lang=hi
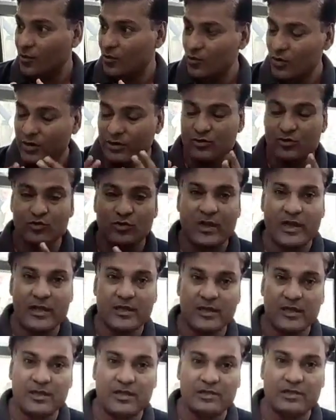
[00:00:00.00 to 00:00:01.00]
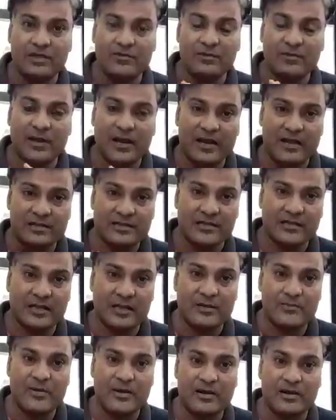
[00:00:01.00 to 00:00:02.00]
उन्होंने सुना है कि रिंग पहनाने से
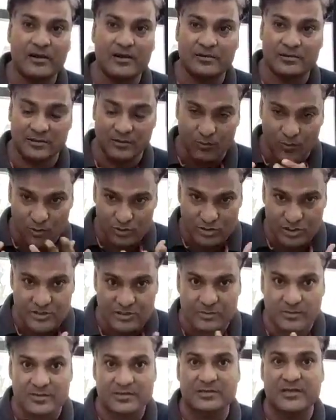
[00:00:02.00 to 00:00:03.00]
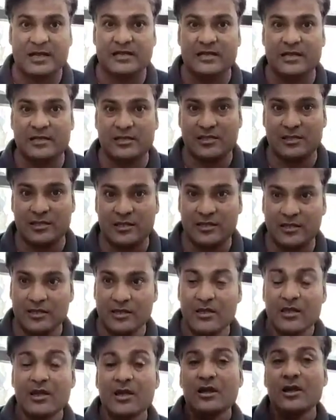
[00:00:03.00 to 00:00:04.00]
कई बार बहुत समस्या आ जाती है